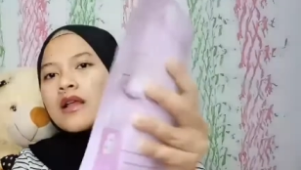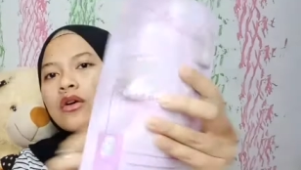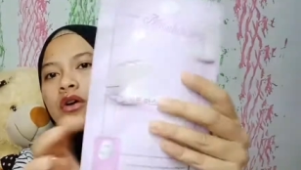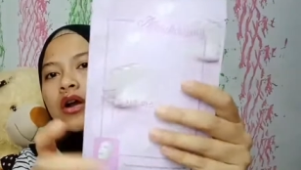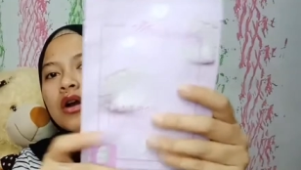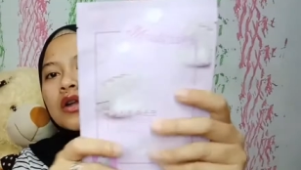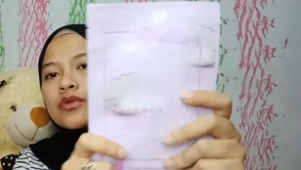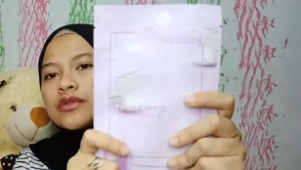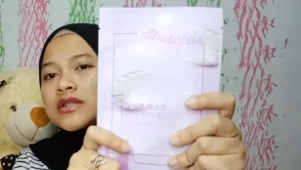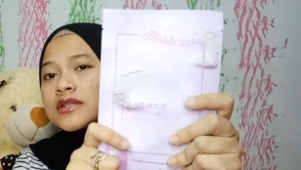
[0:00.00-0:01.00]
kalau orang-orang
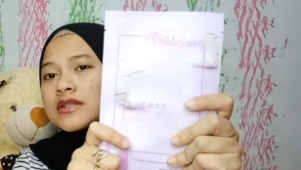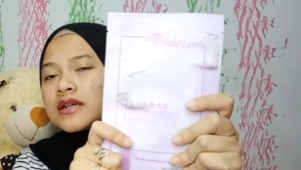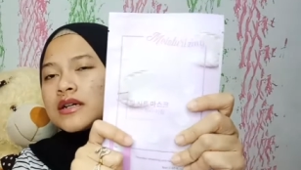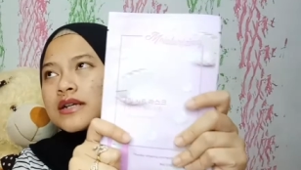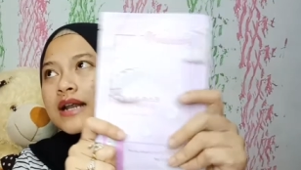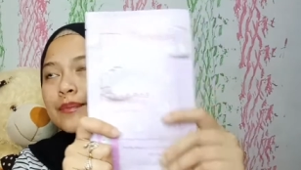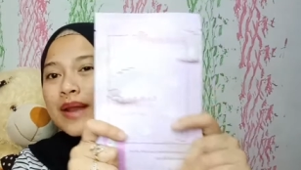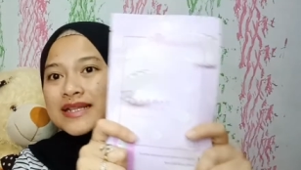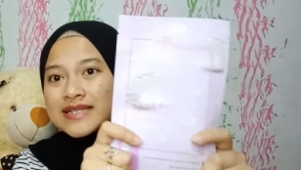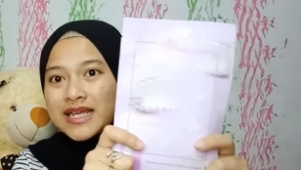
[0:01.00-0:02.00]
tuh e, dari
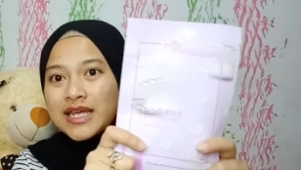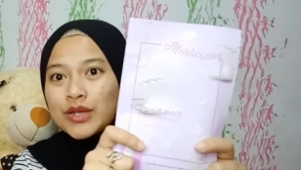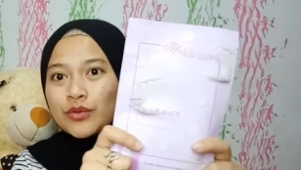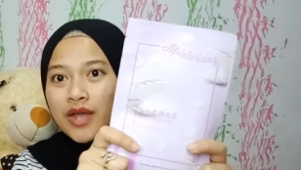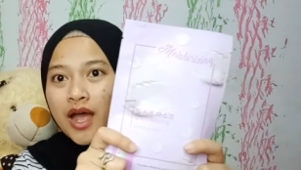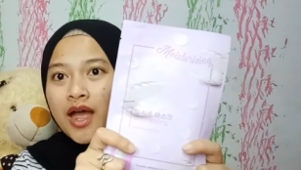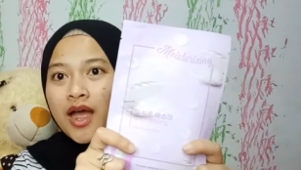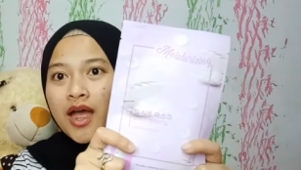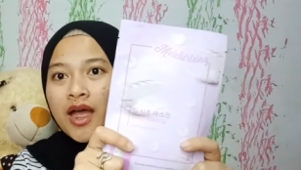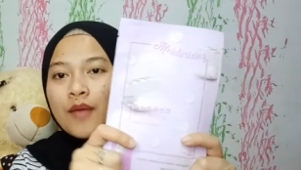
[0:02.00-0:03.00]
plastik gitu ya
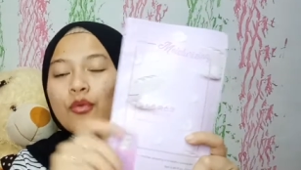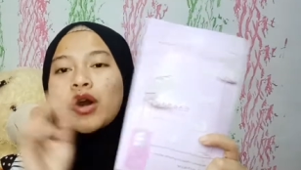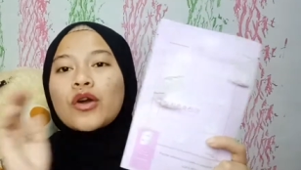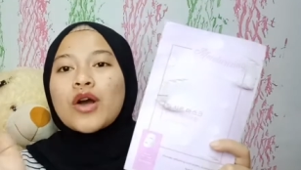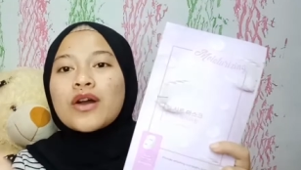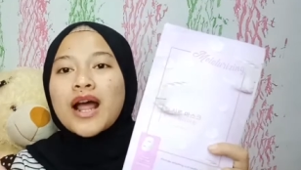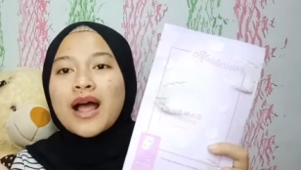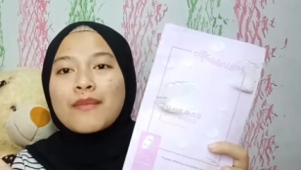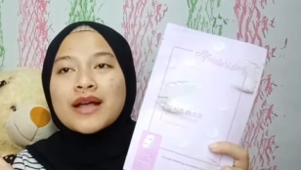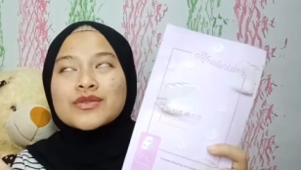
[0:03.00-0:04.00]
bukan
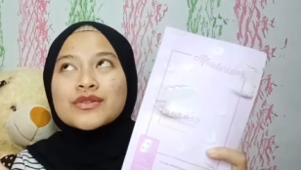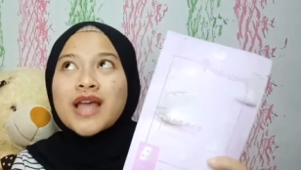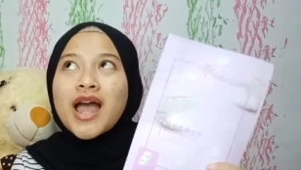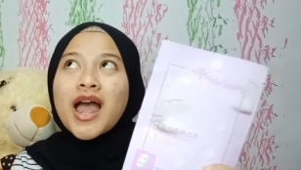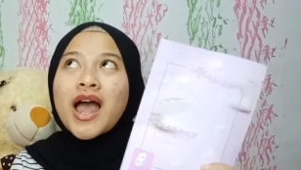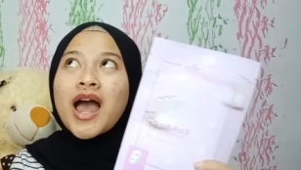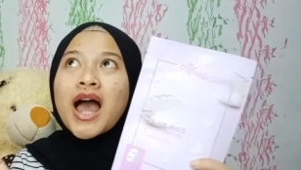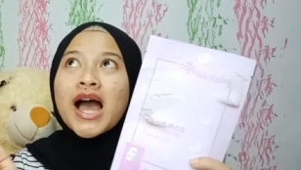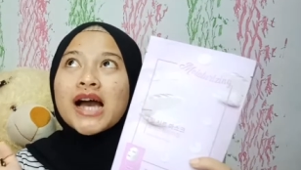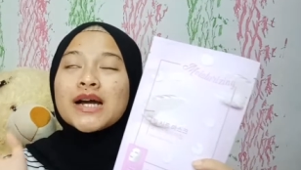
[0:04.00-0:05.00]
orang-orang maksudnya
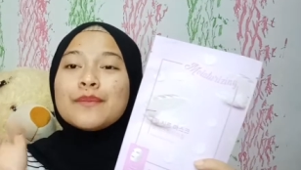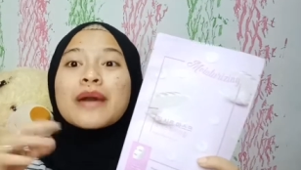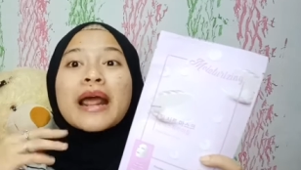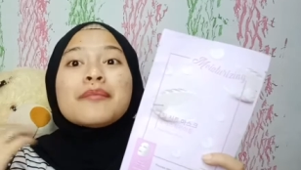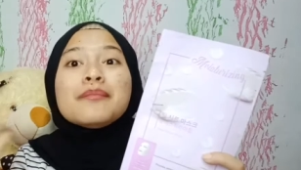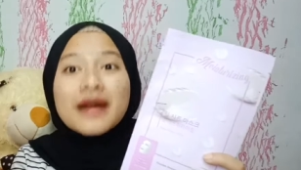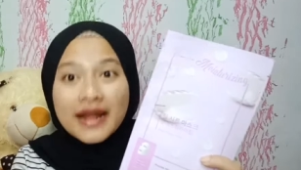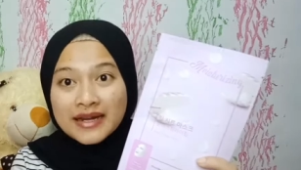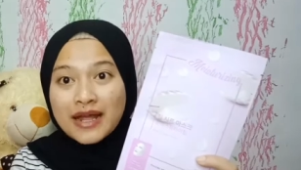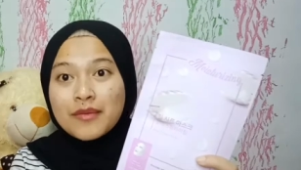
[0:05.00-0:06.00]
eh,
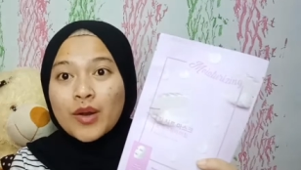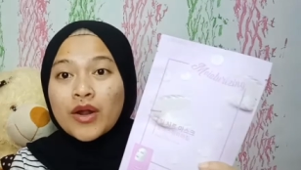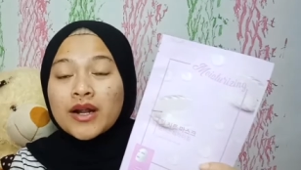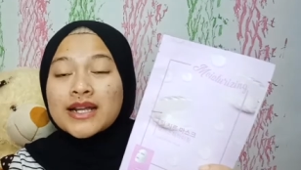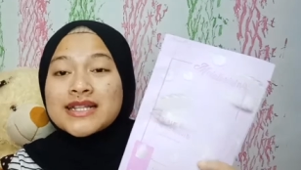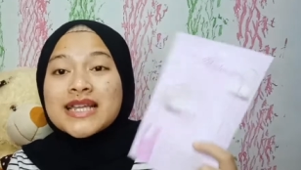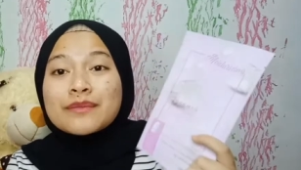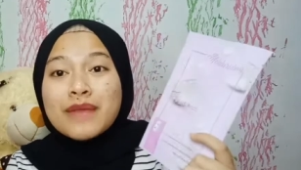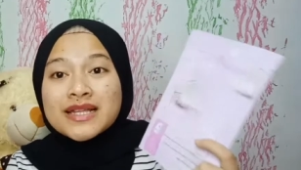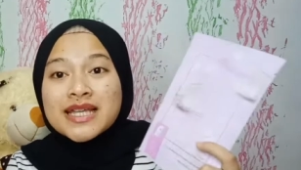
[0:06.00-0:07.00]
brand-brand yang mengeluarkan
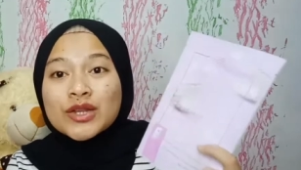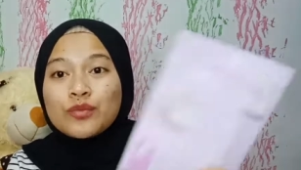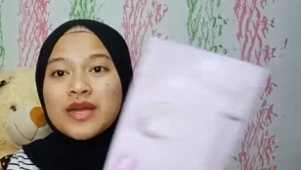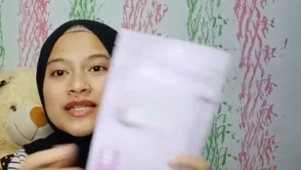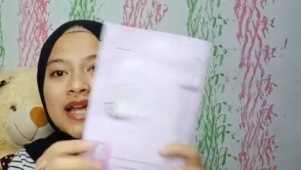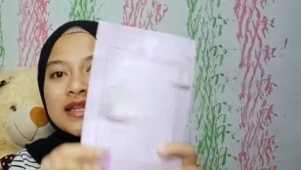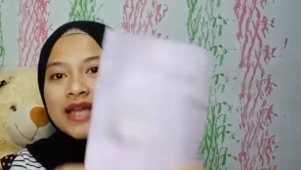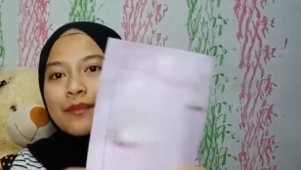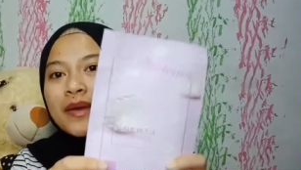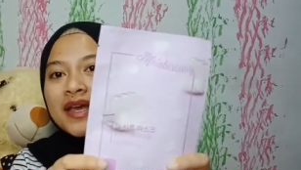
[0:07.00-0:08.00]
sheet mask itu
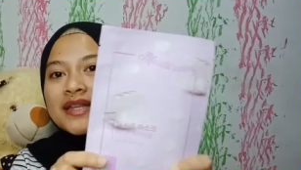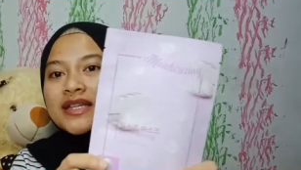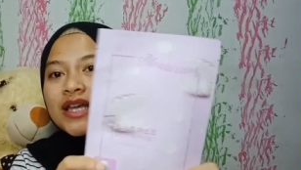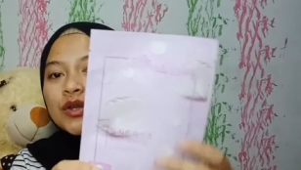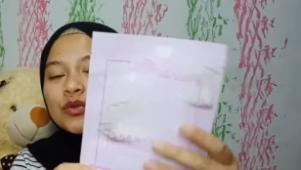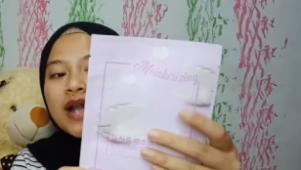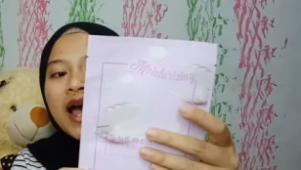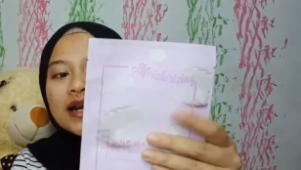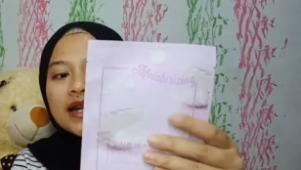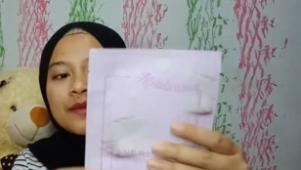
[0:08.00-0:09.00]
biasanya packagingnya itu
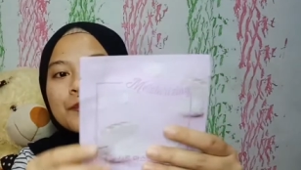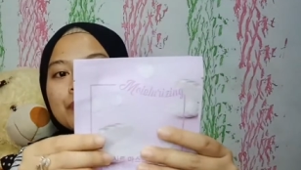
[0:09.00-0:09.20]
dari